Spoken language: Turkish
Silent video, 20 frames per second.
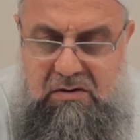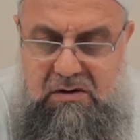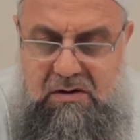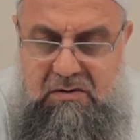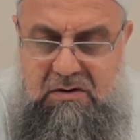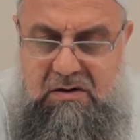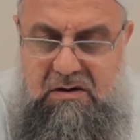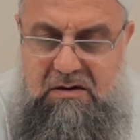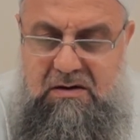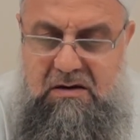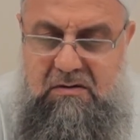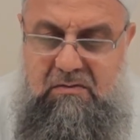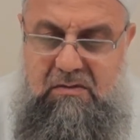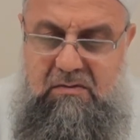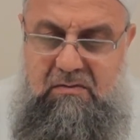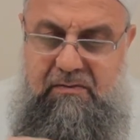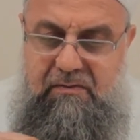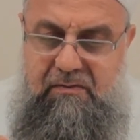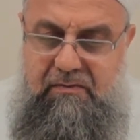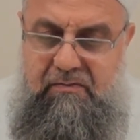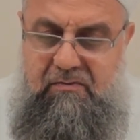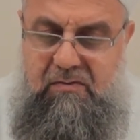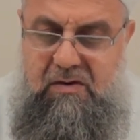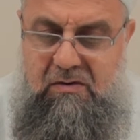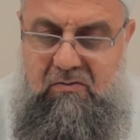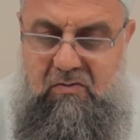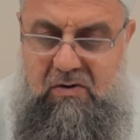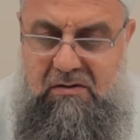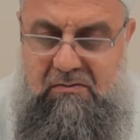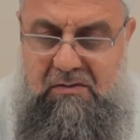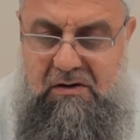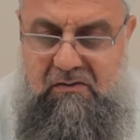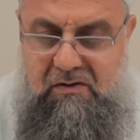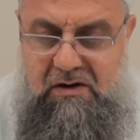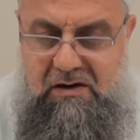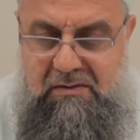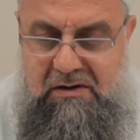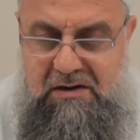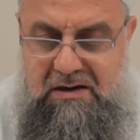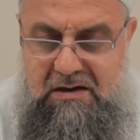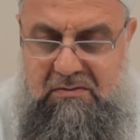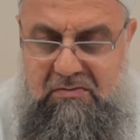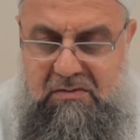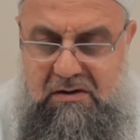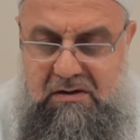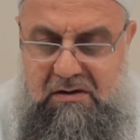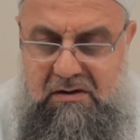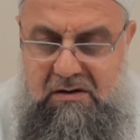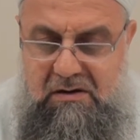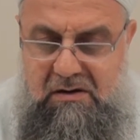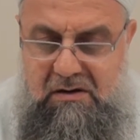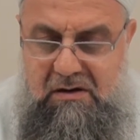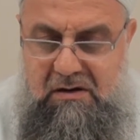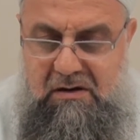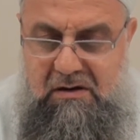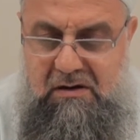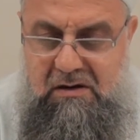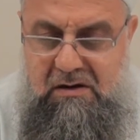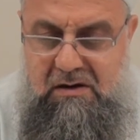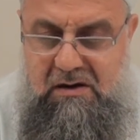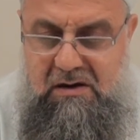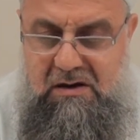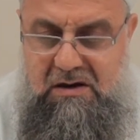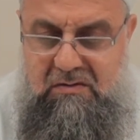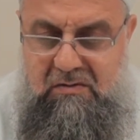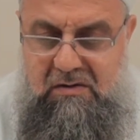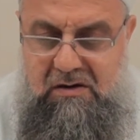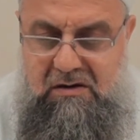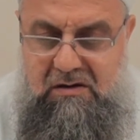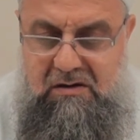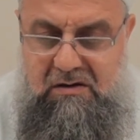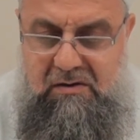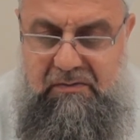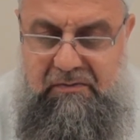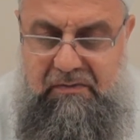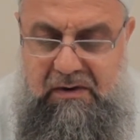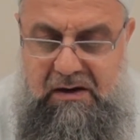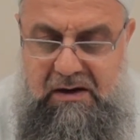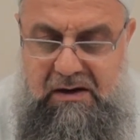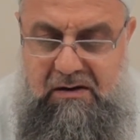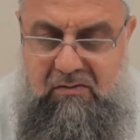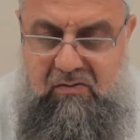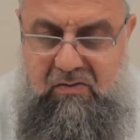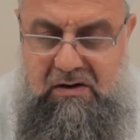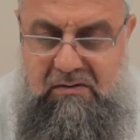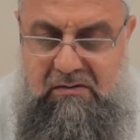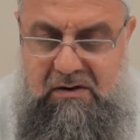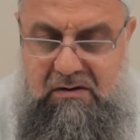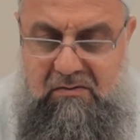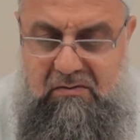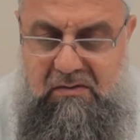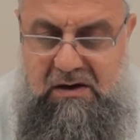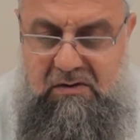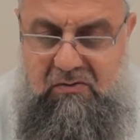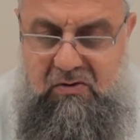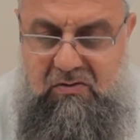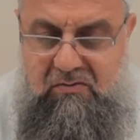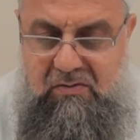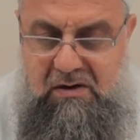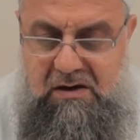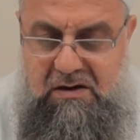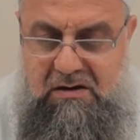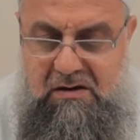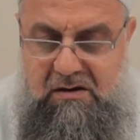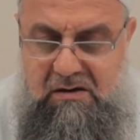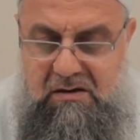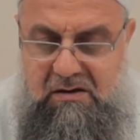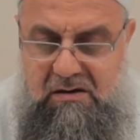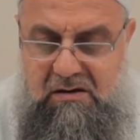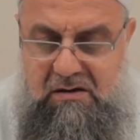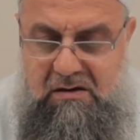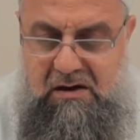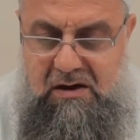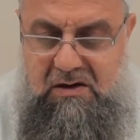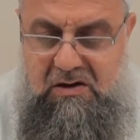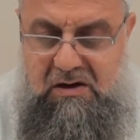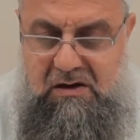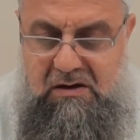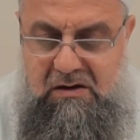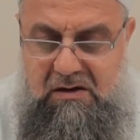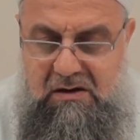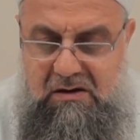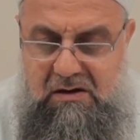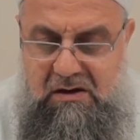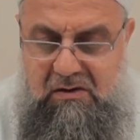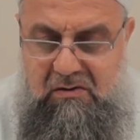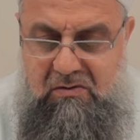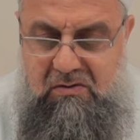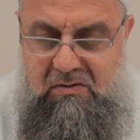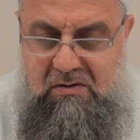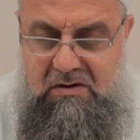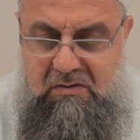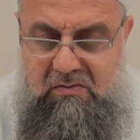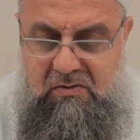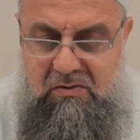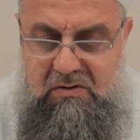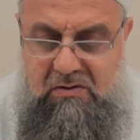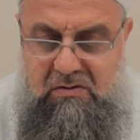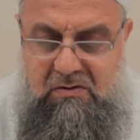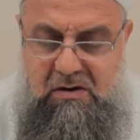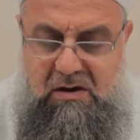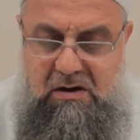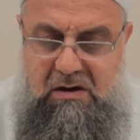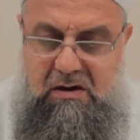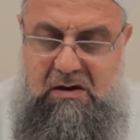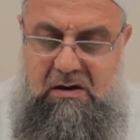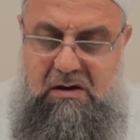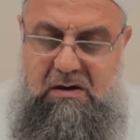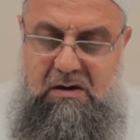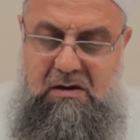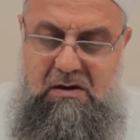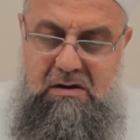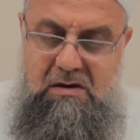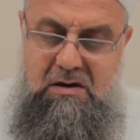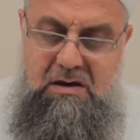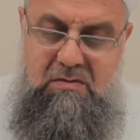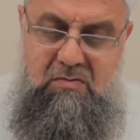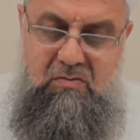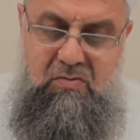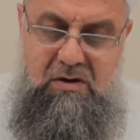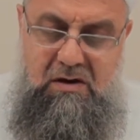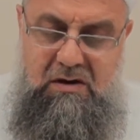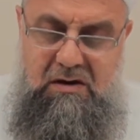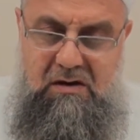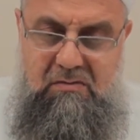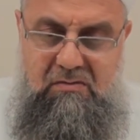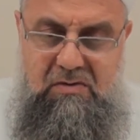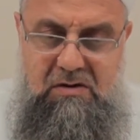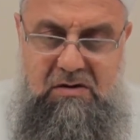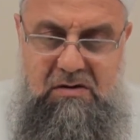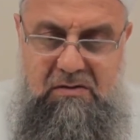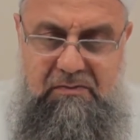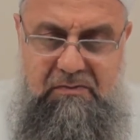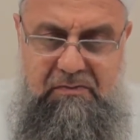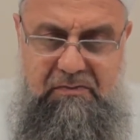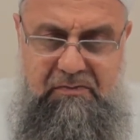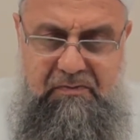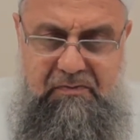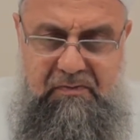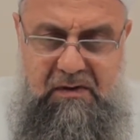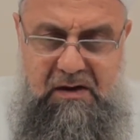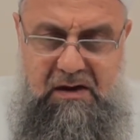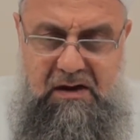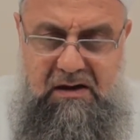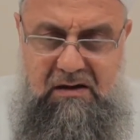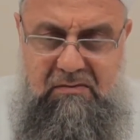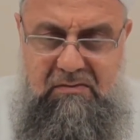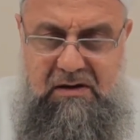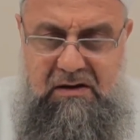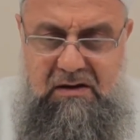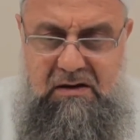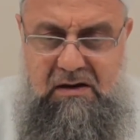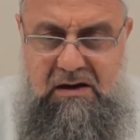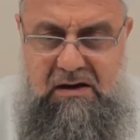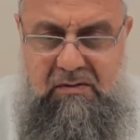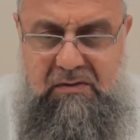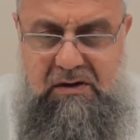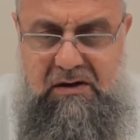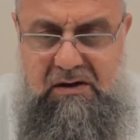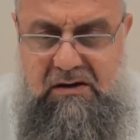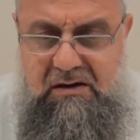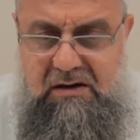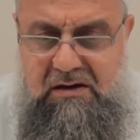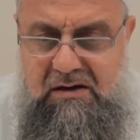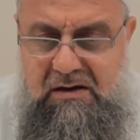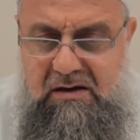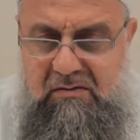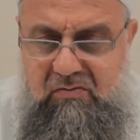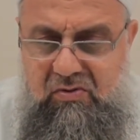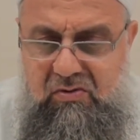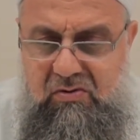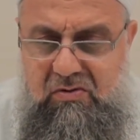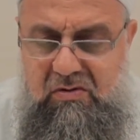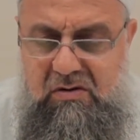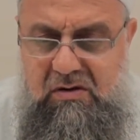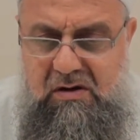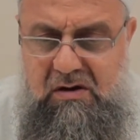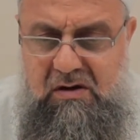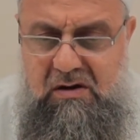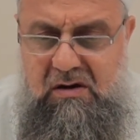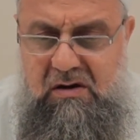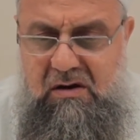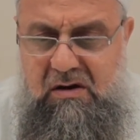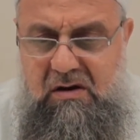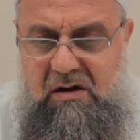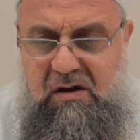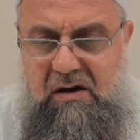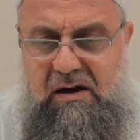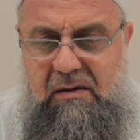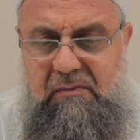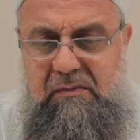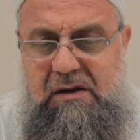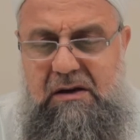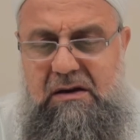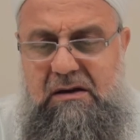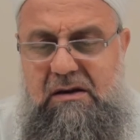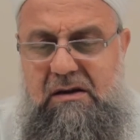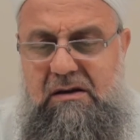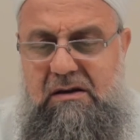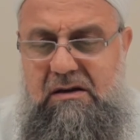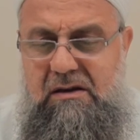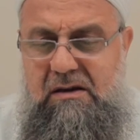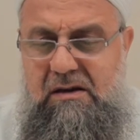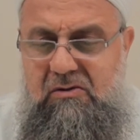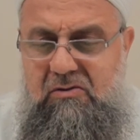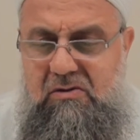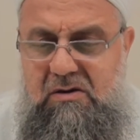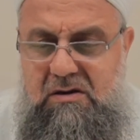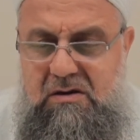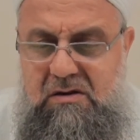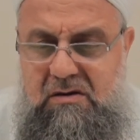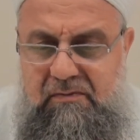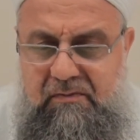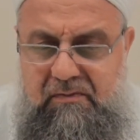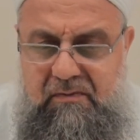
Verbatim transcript: Nebi sallallahu aleyhi ve Muhammed ve Ahmet ismi diye isimlendirdi. Muhammed Mahmud manasındadır. Aynı şekilde Davud'un Zebur'un da İsim böyle gelmiş. Ahmet hamd edenlerin en büyüğü. Hamd edilenlerin en yücesi.